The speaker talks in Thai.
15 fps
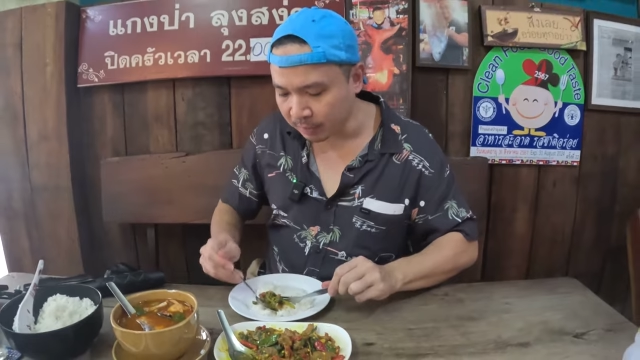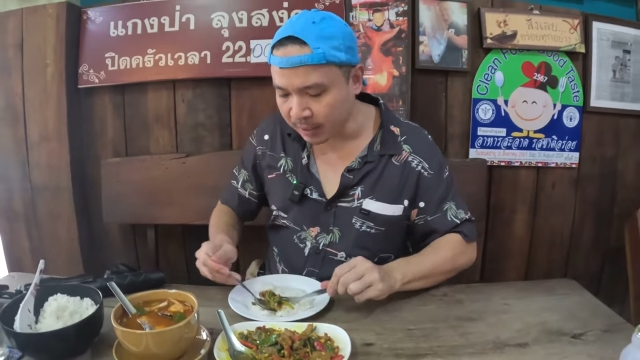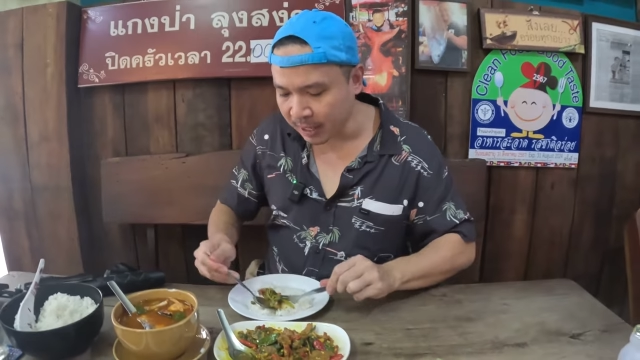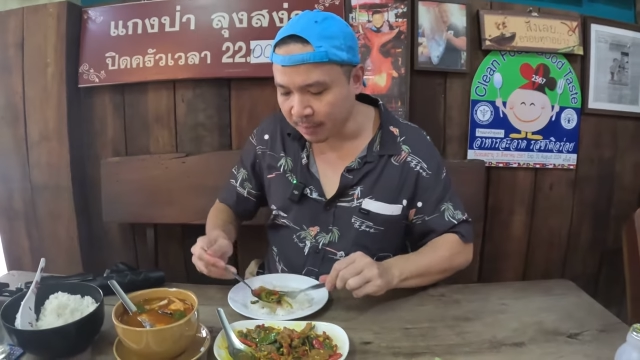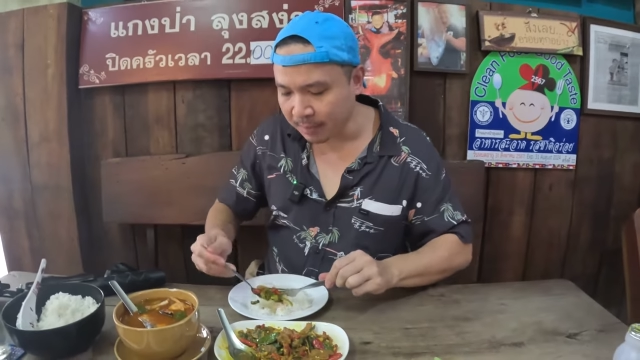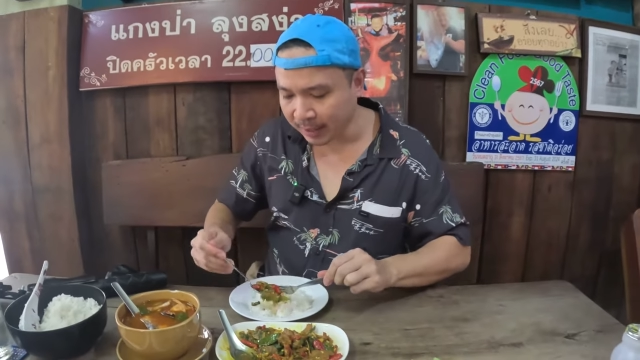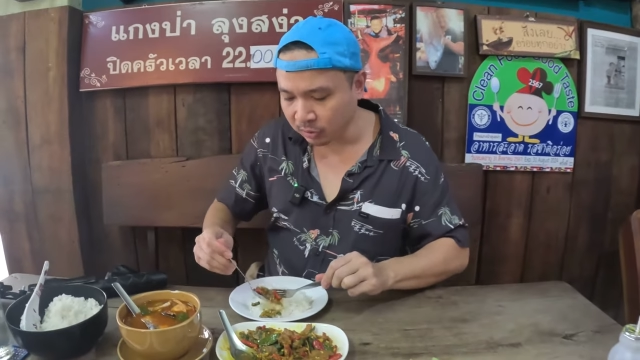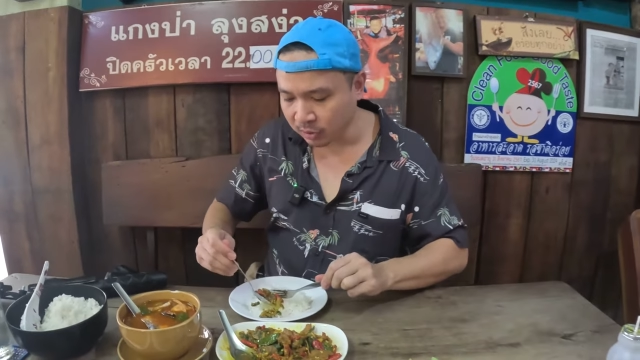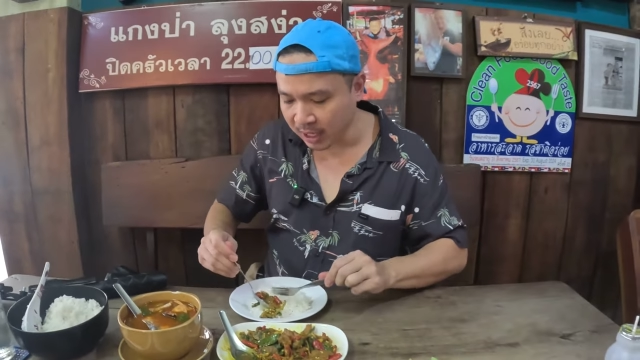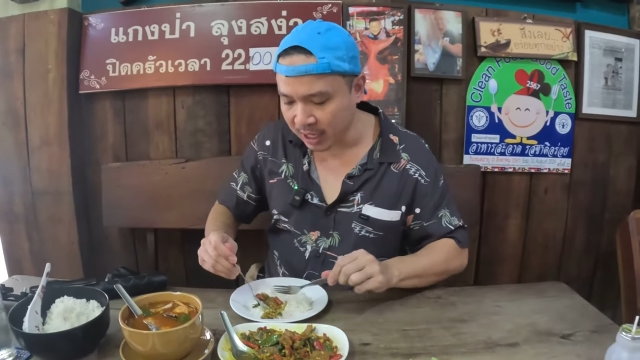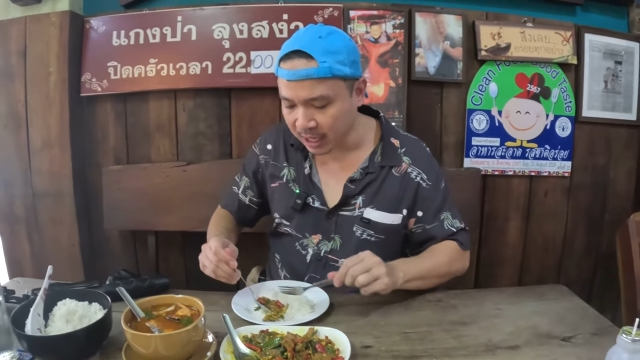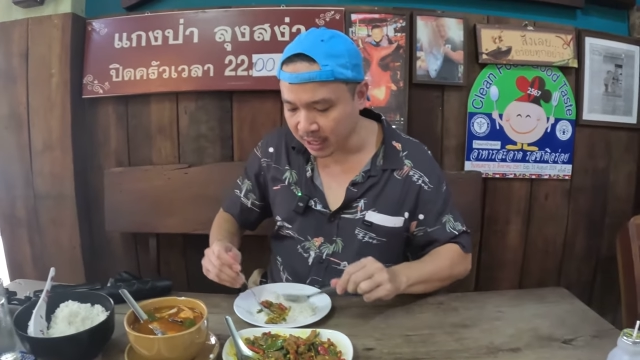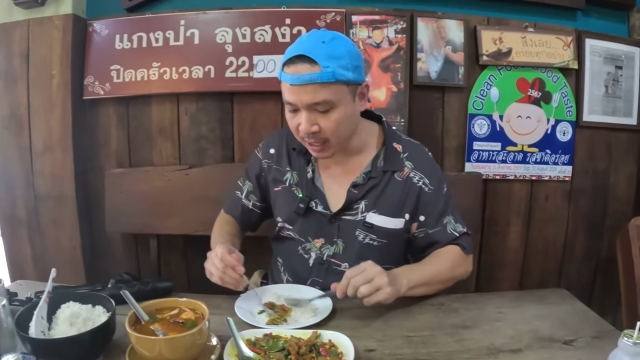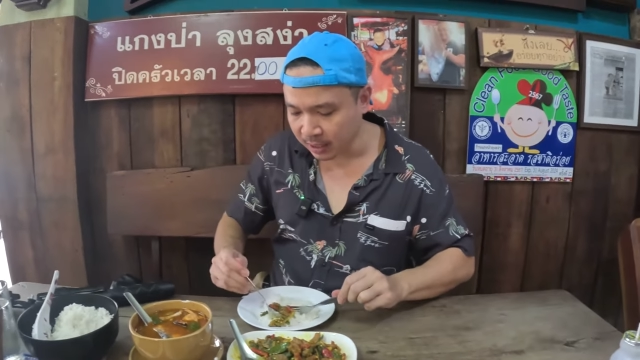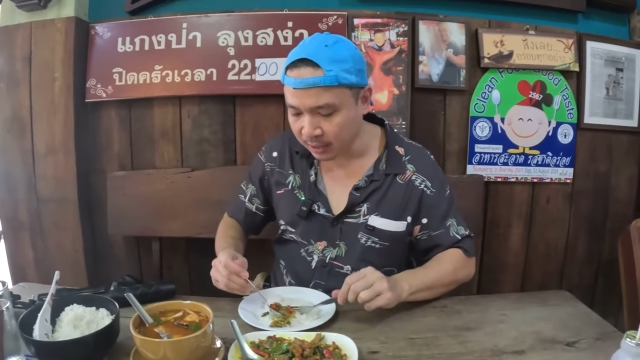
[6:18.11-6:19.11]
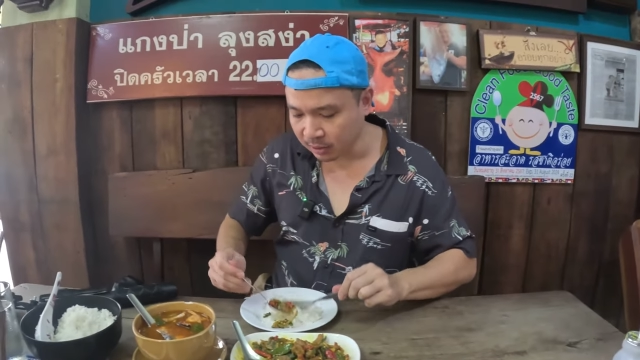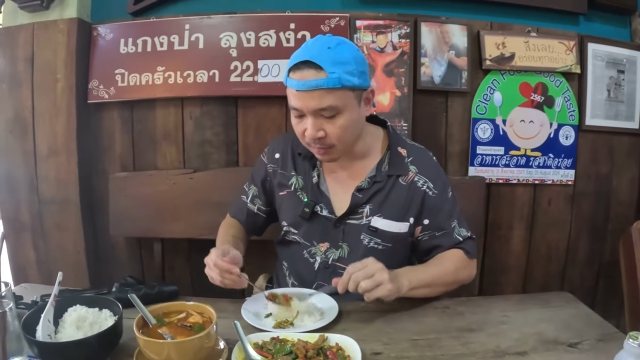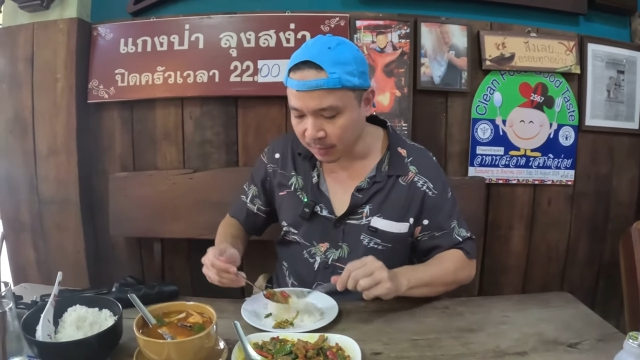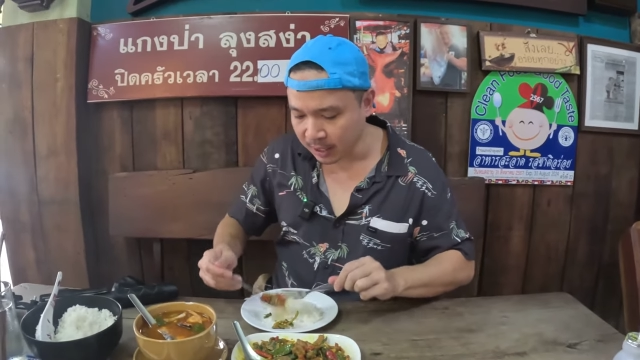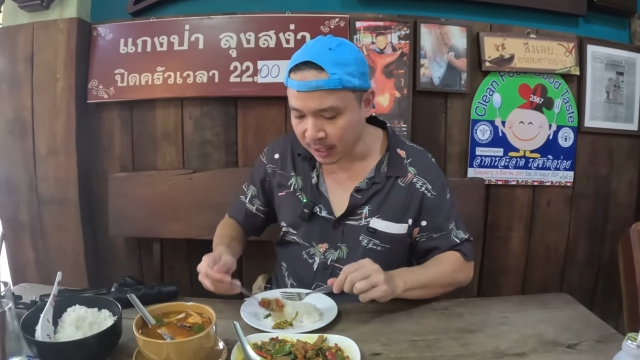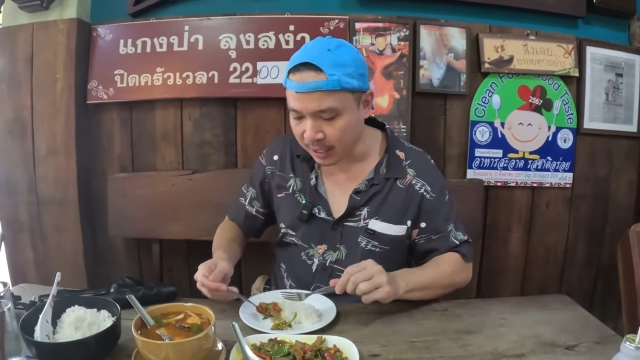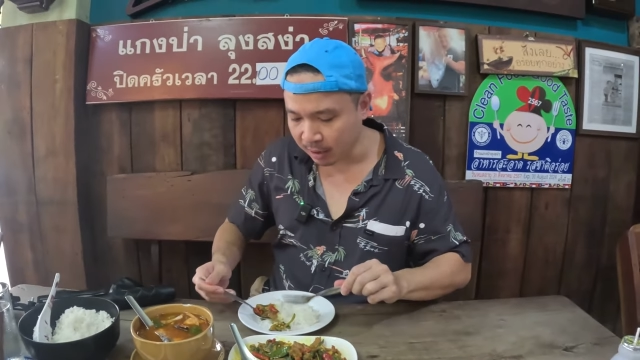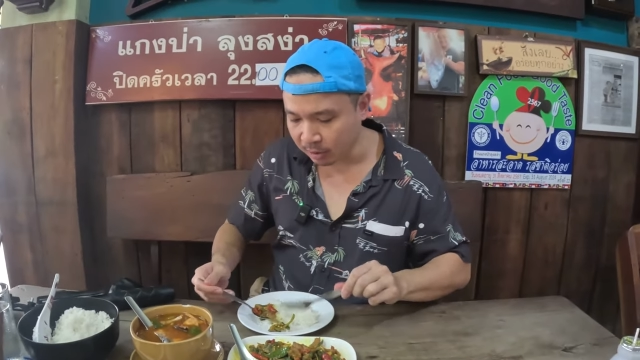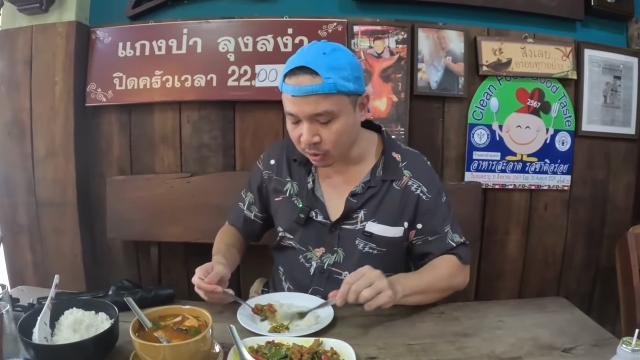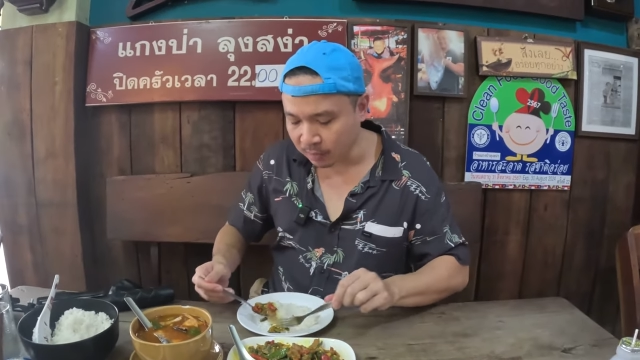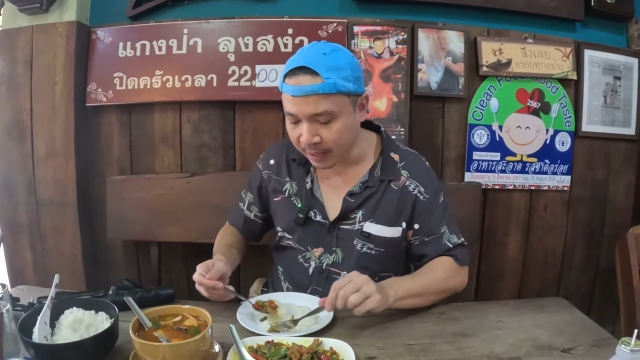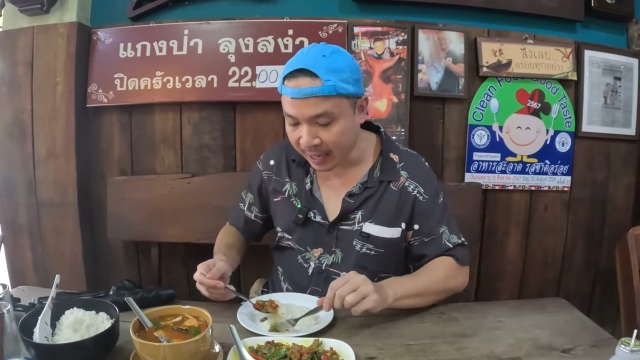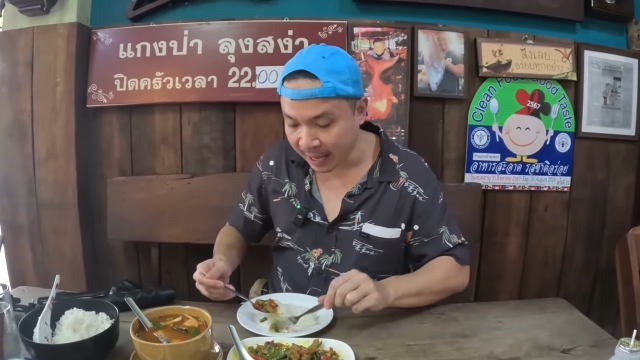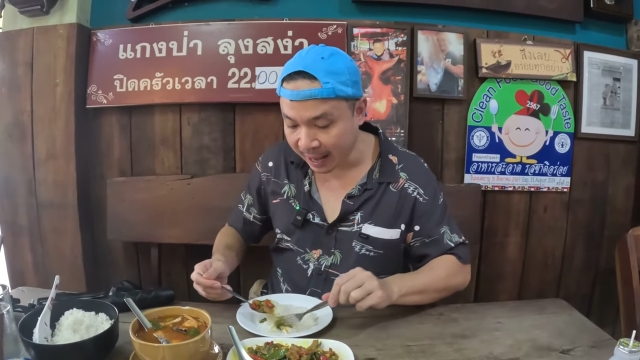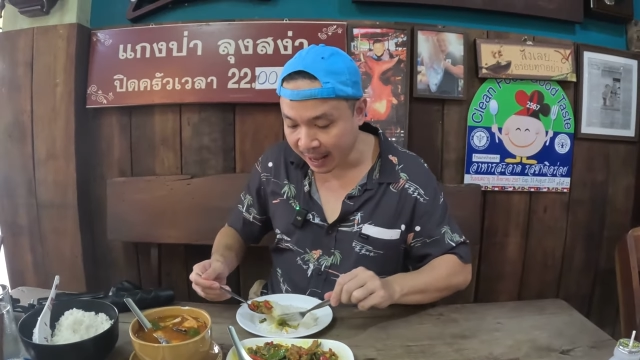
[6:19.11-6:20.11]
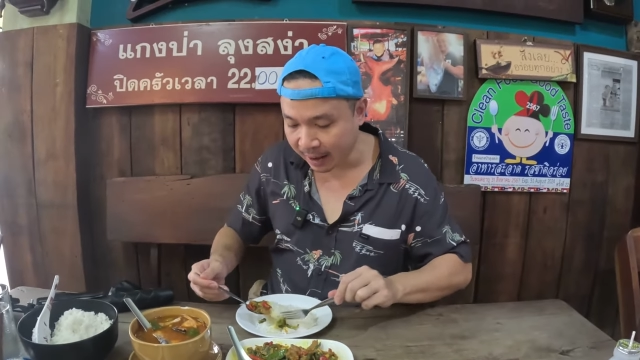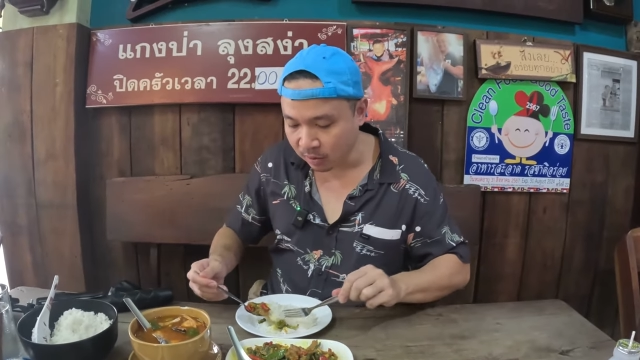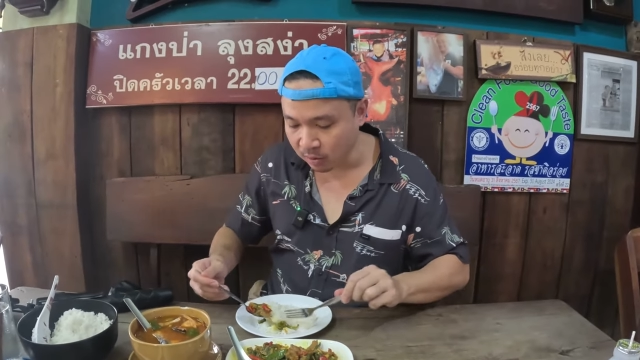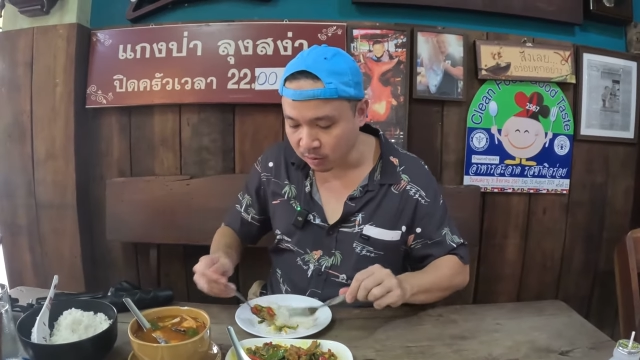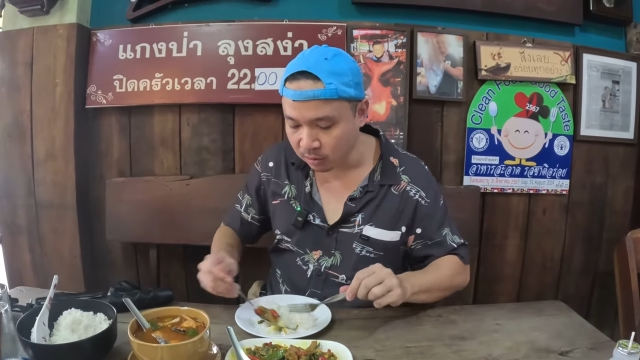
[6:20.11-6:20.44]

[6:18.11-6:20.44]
ดิบที่เอามาต้องดีต้องไม่เหนียวต้องไม่ขาว